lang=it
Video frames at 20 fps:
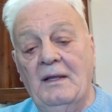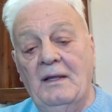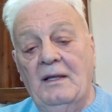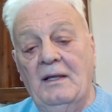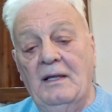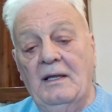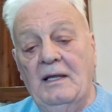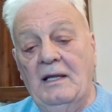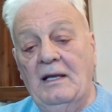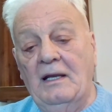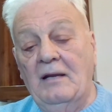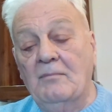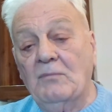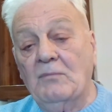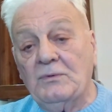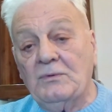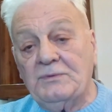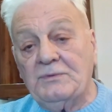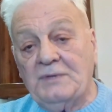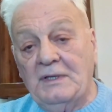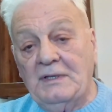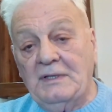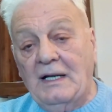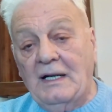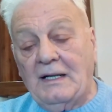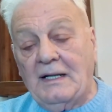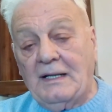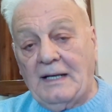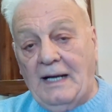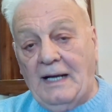il Monte
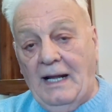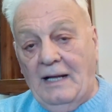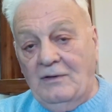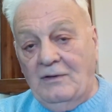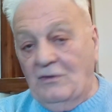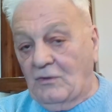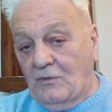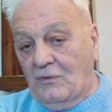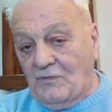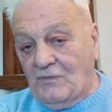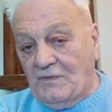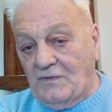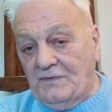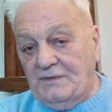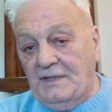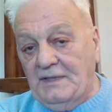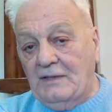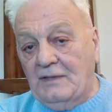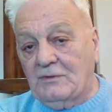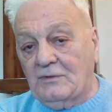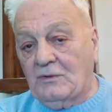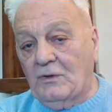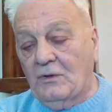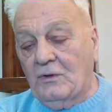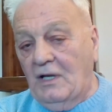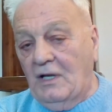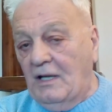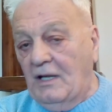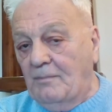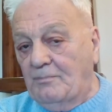del Cranio
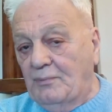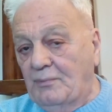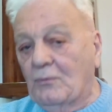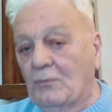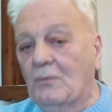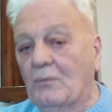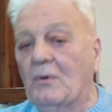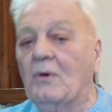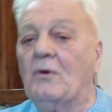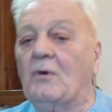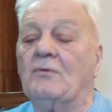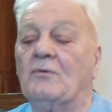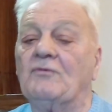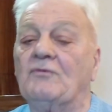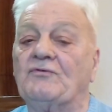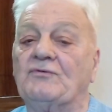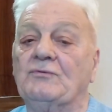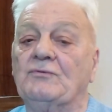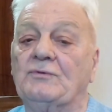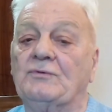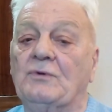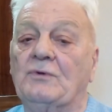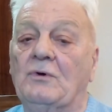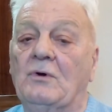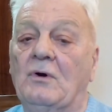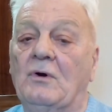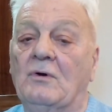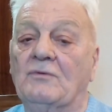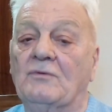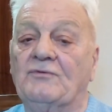cosiddetto, e più conosciuto
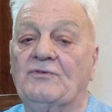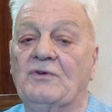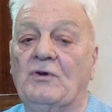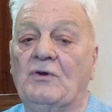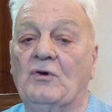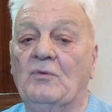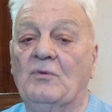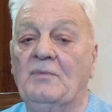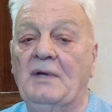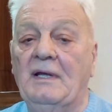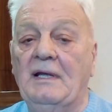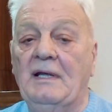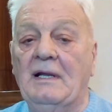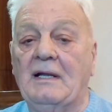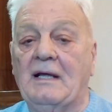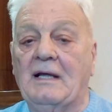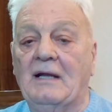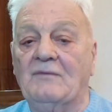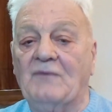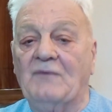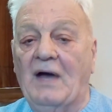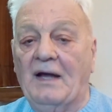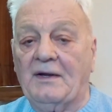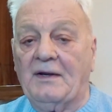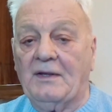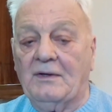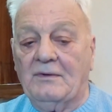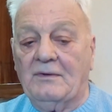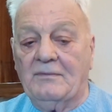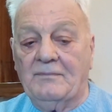oggi come il
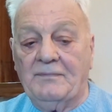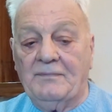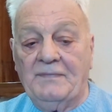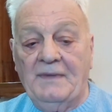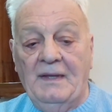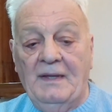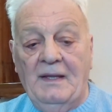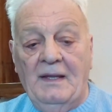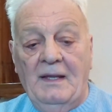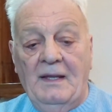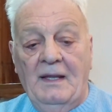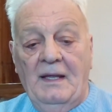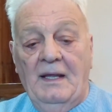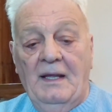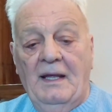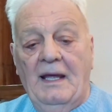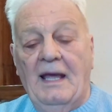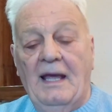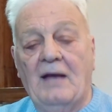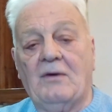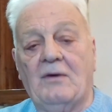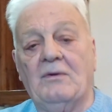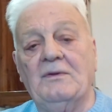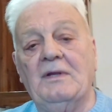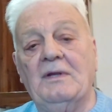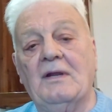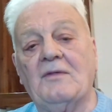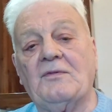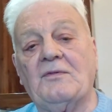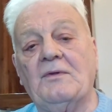Calvario. Ecco,
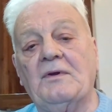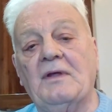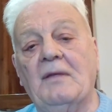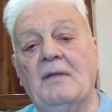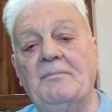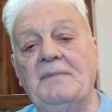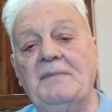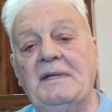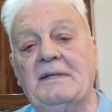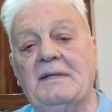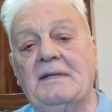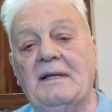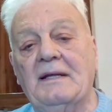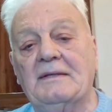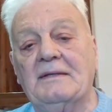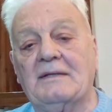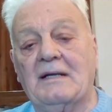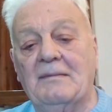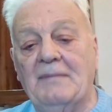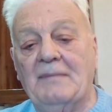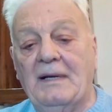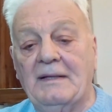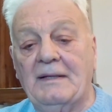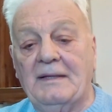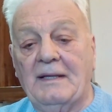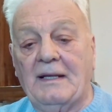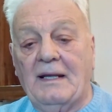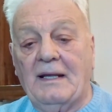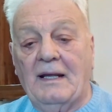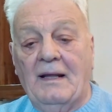nella storia mite e
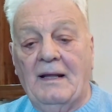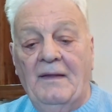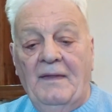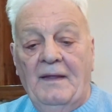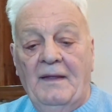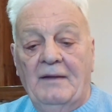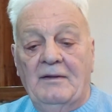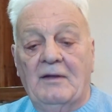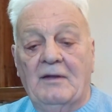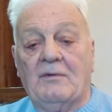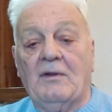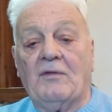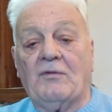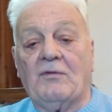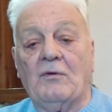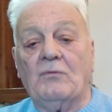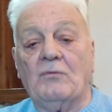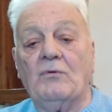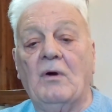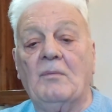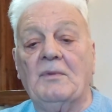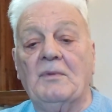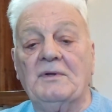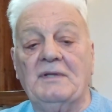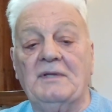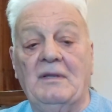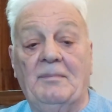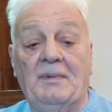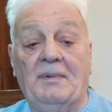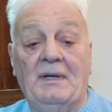drammatica di questo uomo
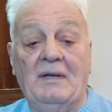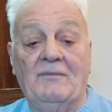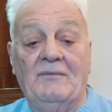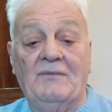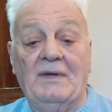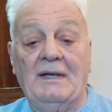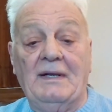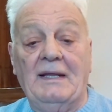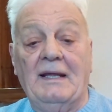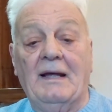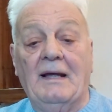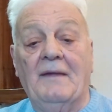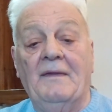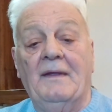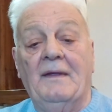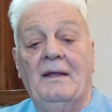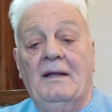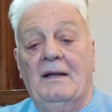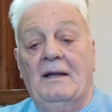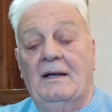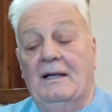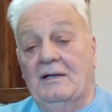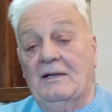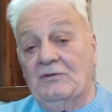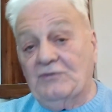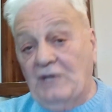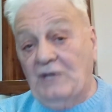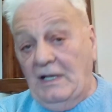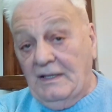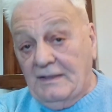di periferia, la
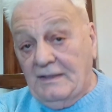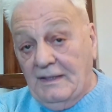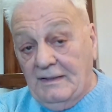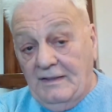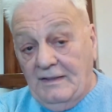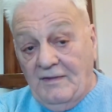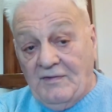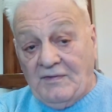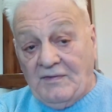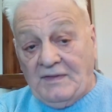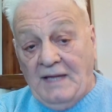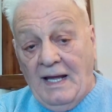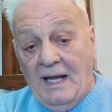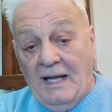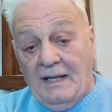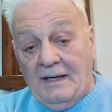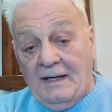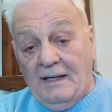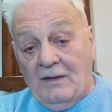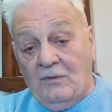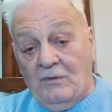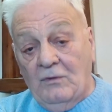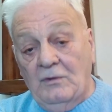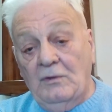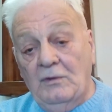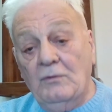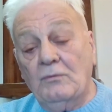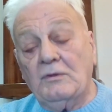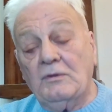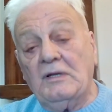scelta di stare con
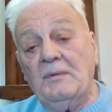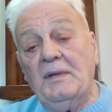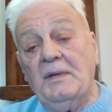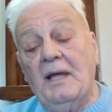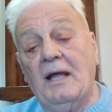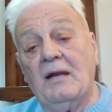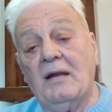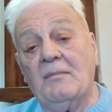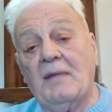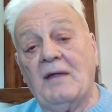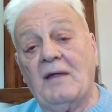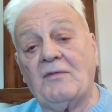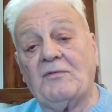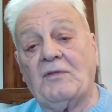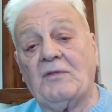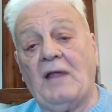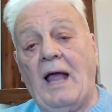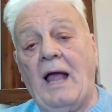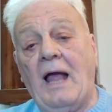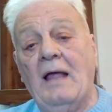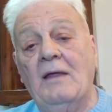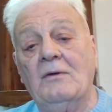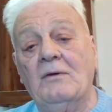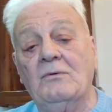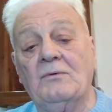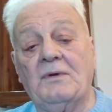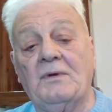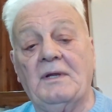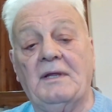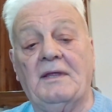gli ultimi è rimasta
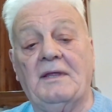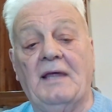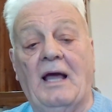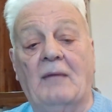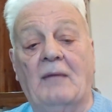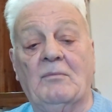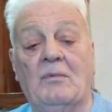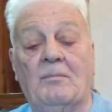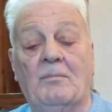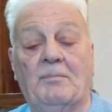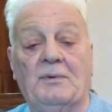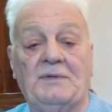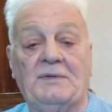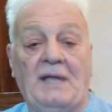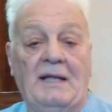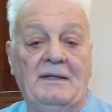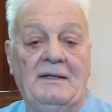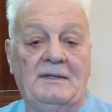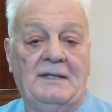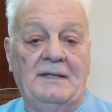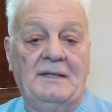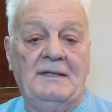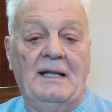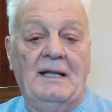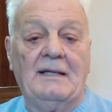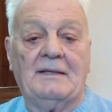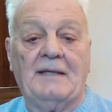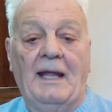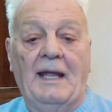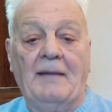un richiamo potente
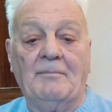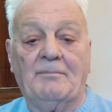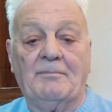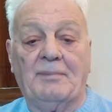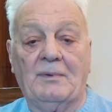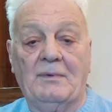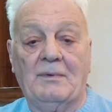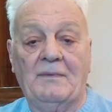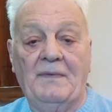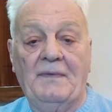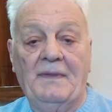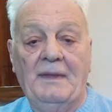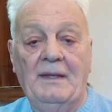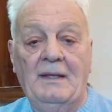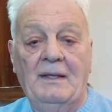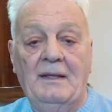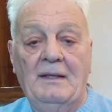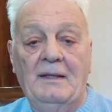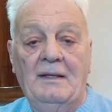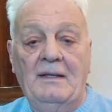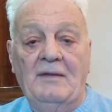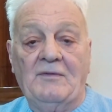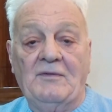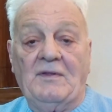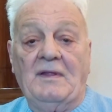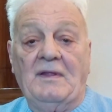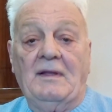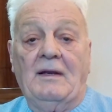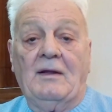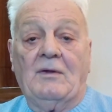nel tempo se
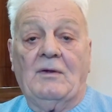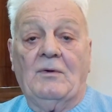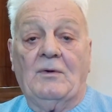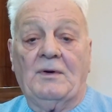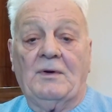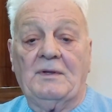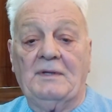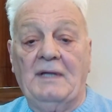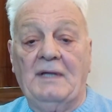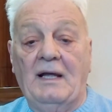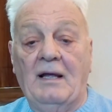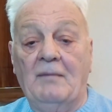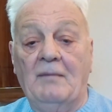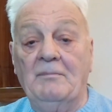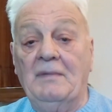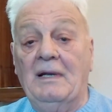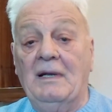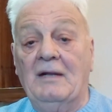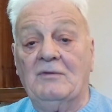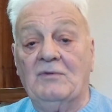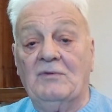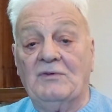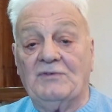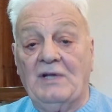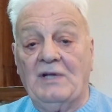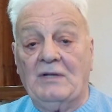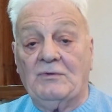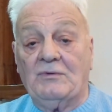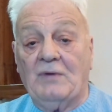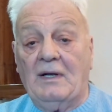ne ricorda
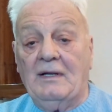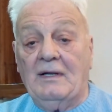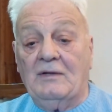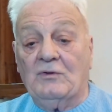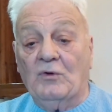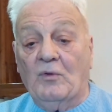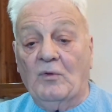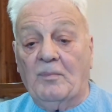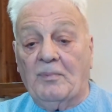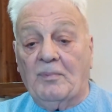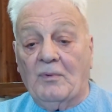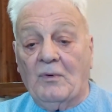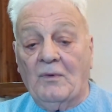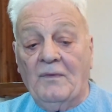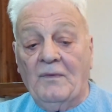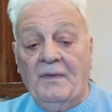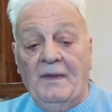1200 anni dopo